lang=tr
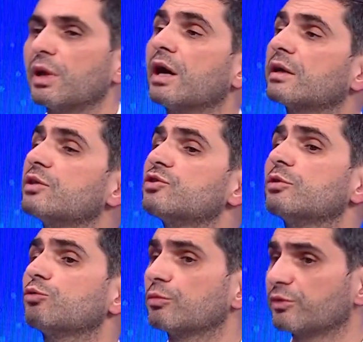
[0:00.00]
MHK için
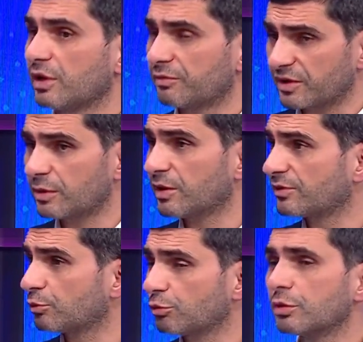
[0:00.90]
de kurumsal hafızadan
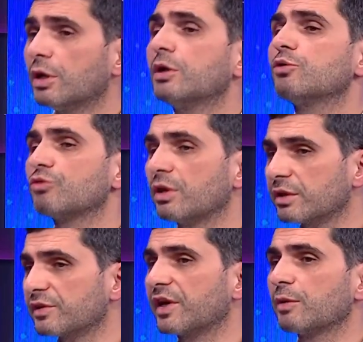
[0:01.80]
bahsediyoruz. Şu
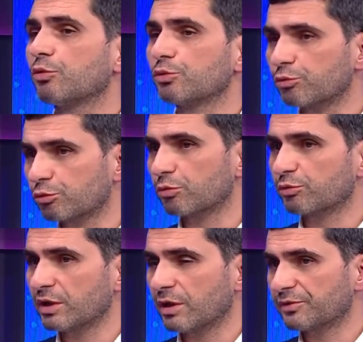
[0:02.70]
anda sahip olduğumuz
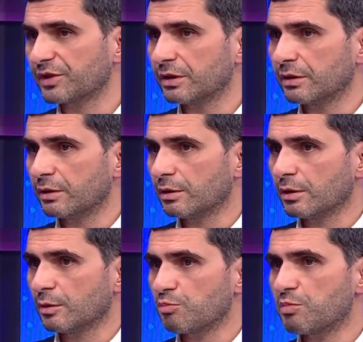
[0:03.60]
kurumsal hafıza
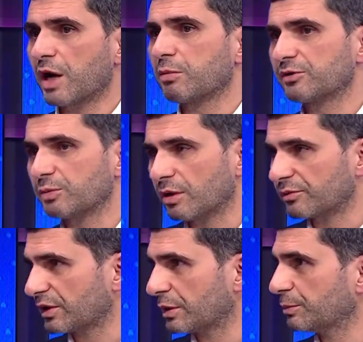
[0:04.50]
berbat bir hafıza.